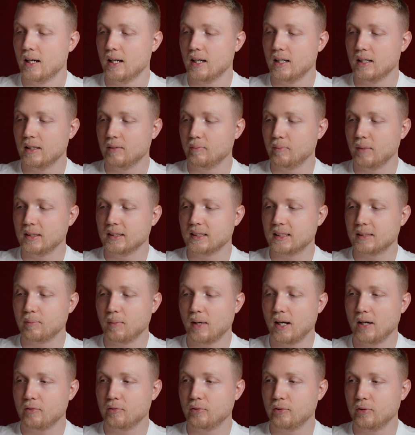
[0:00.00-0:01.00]
äh, mein
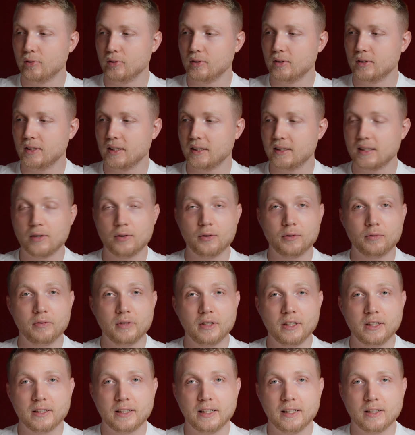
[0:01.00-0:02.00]
Smartphone sich da irgendwie
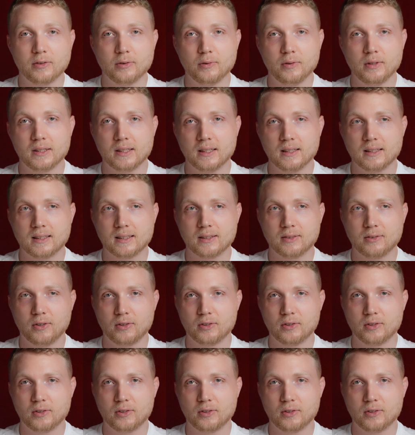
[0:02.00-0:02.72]
nicht gegen durchsetzen